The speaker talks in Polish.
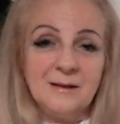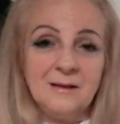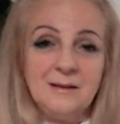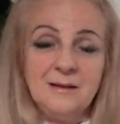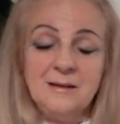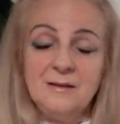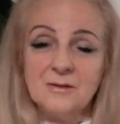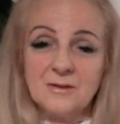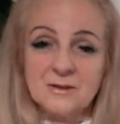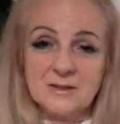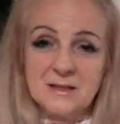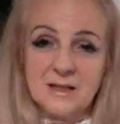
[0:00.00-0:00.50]

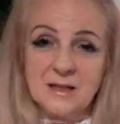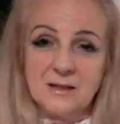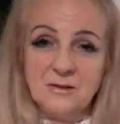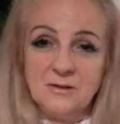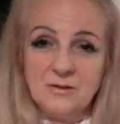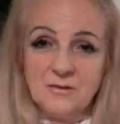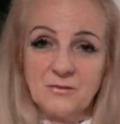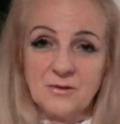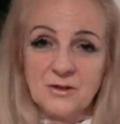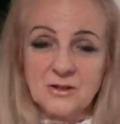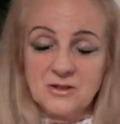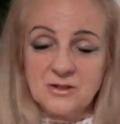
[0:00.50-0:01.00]
I
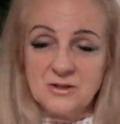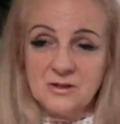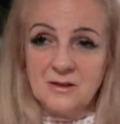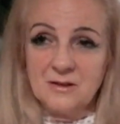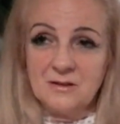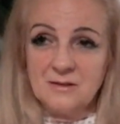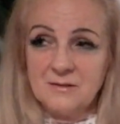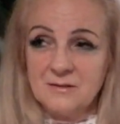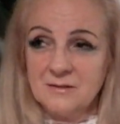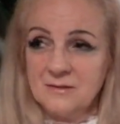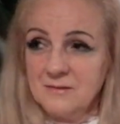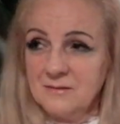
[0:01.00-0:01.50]
ostatnio
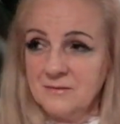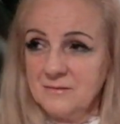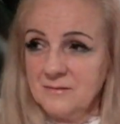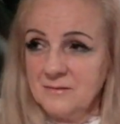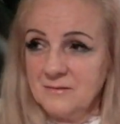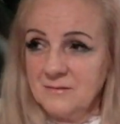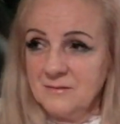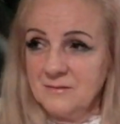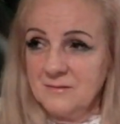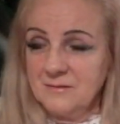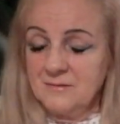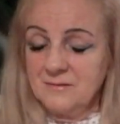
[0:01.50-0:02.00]
właśnie
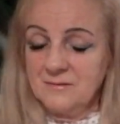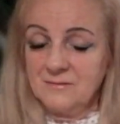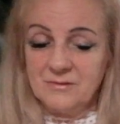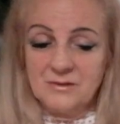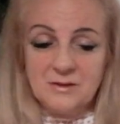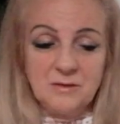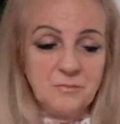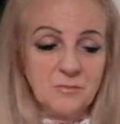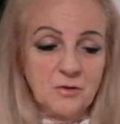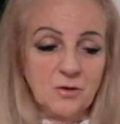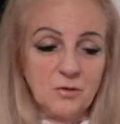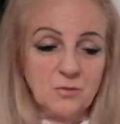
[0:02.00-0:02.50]
w
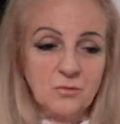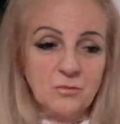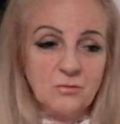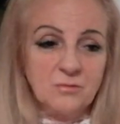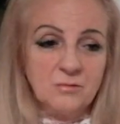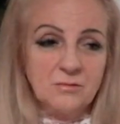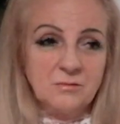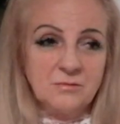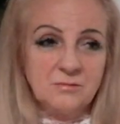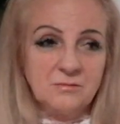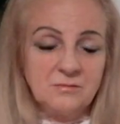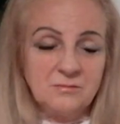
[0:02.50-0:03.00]
tym
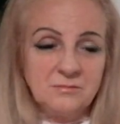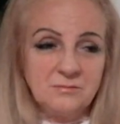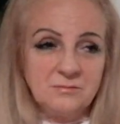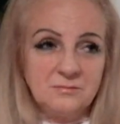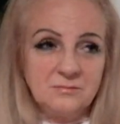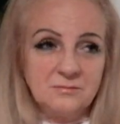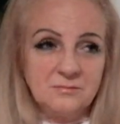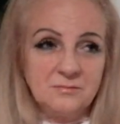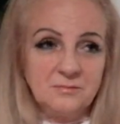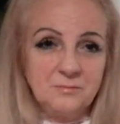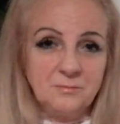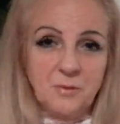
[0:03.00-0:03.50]
roku,
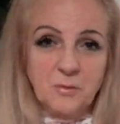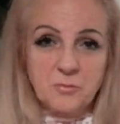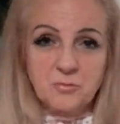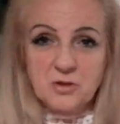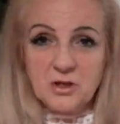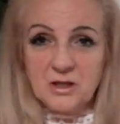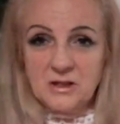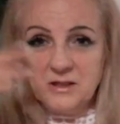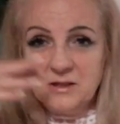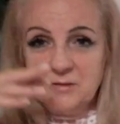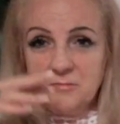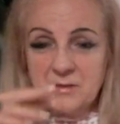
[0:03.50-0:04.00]

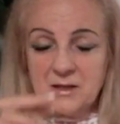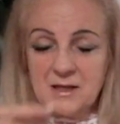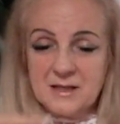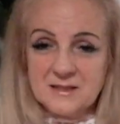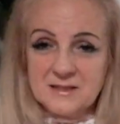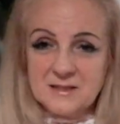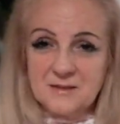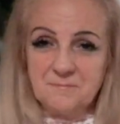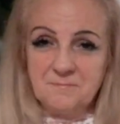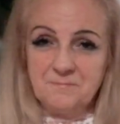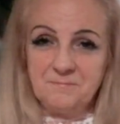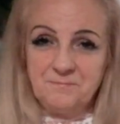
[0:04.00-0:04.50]
poprzednim
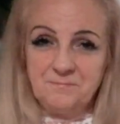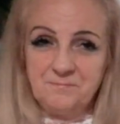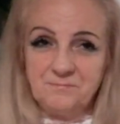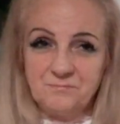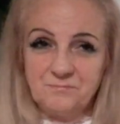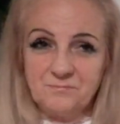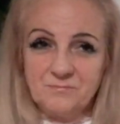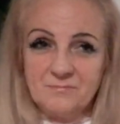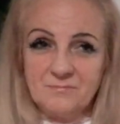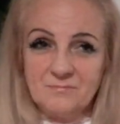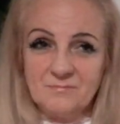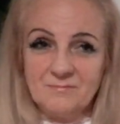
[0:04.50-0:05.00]
razem,
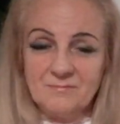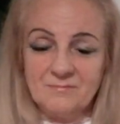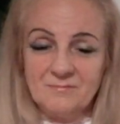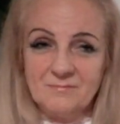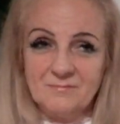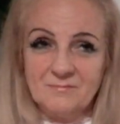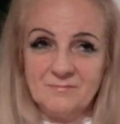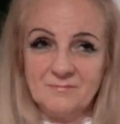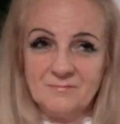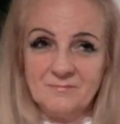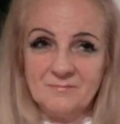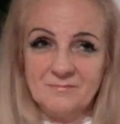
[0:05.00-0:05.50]

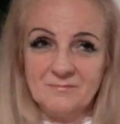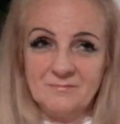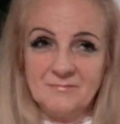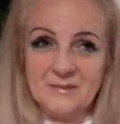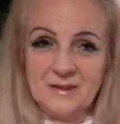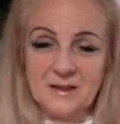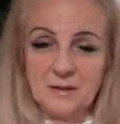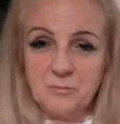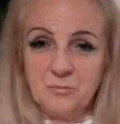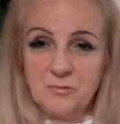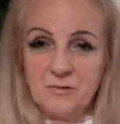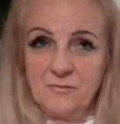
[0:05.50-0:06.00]

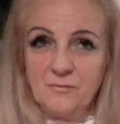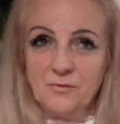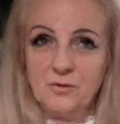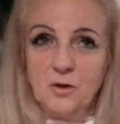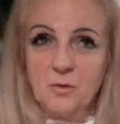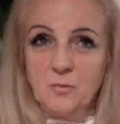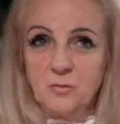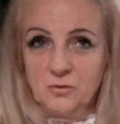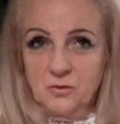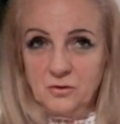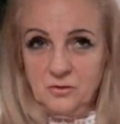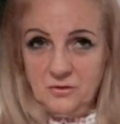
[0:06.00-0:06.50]
jak byłam w
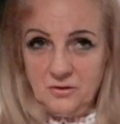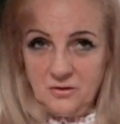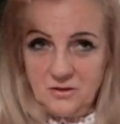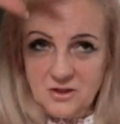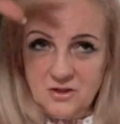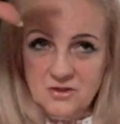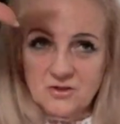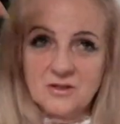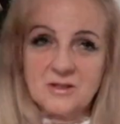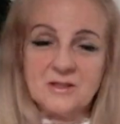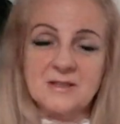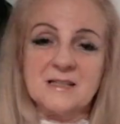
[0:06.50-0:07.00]
domu, no to
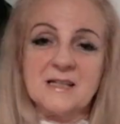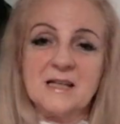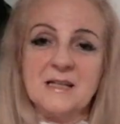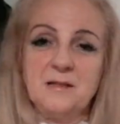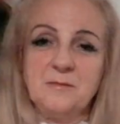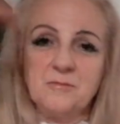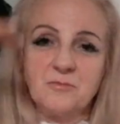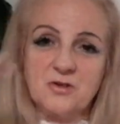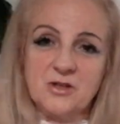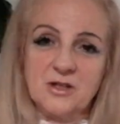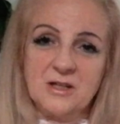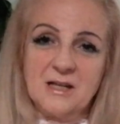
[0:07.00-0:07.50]
jeszcze
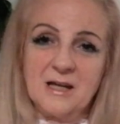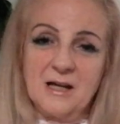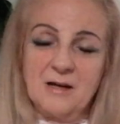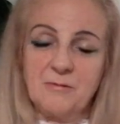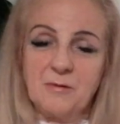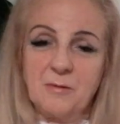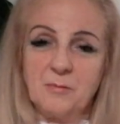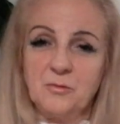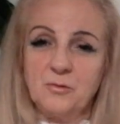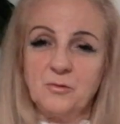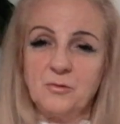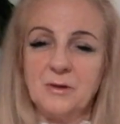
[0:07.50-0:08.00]
zanim
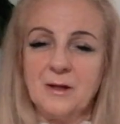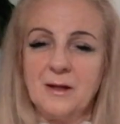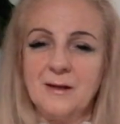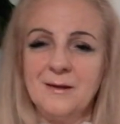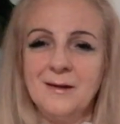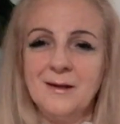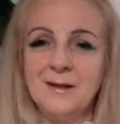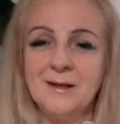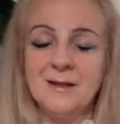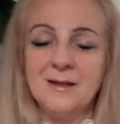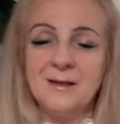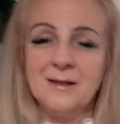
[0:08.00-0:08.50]
przyjechałam tutaj,
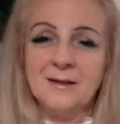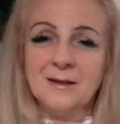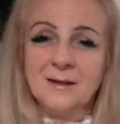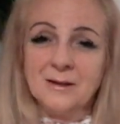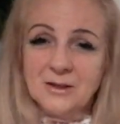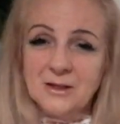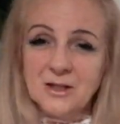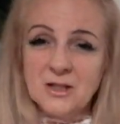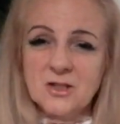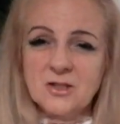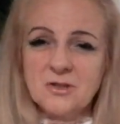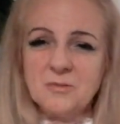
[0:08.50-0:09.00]

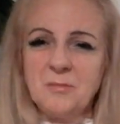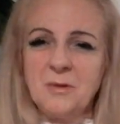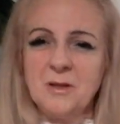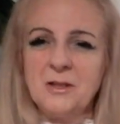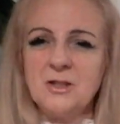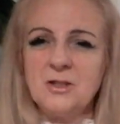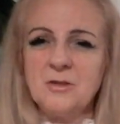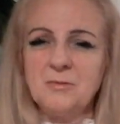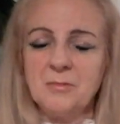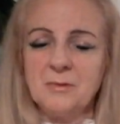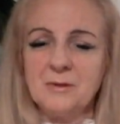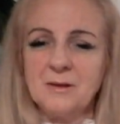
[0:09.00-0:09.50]
też
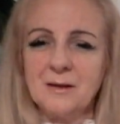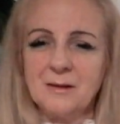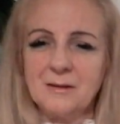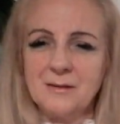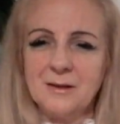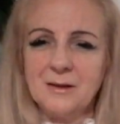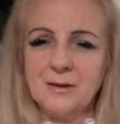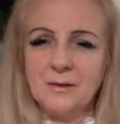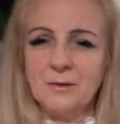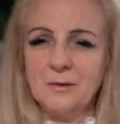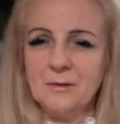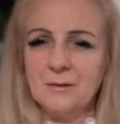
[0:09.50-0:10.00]
mieliśmy
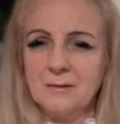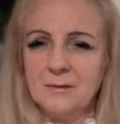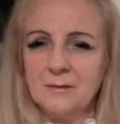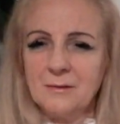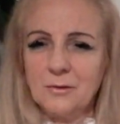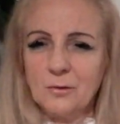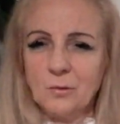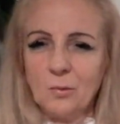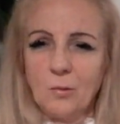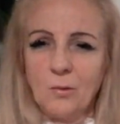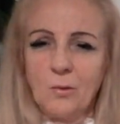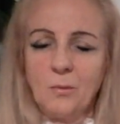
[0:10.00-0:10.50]
taki
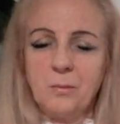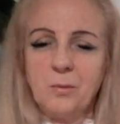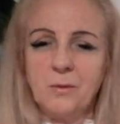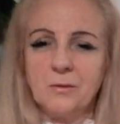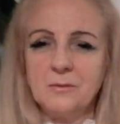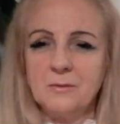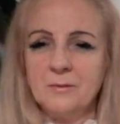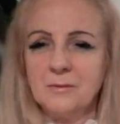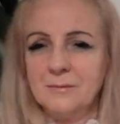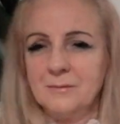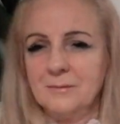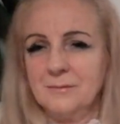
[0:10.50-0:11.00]

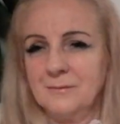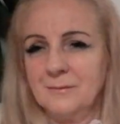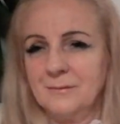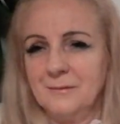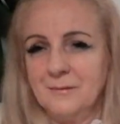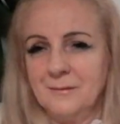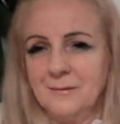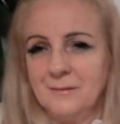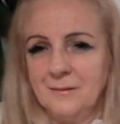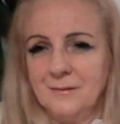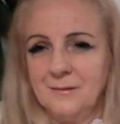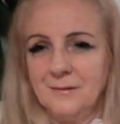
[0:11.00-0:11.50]
kłopot.
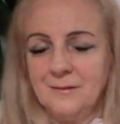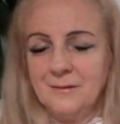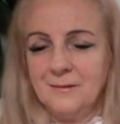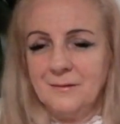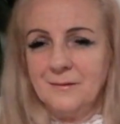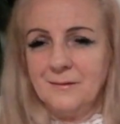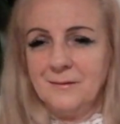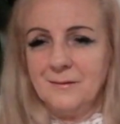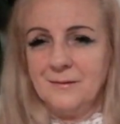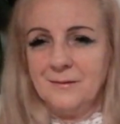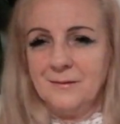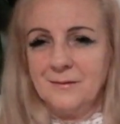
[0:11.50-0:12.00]

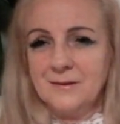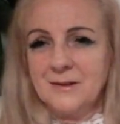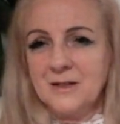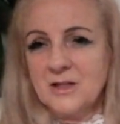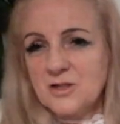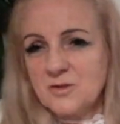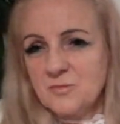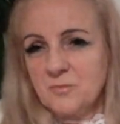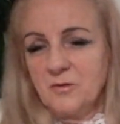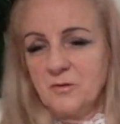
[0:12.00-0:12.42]
Też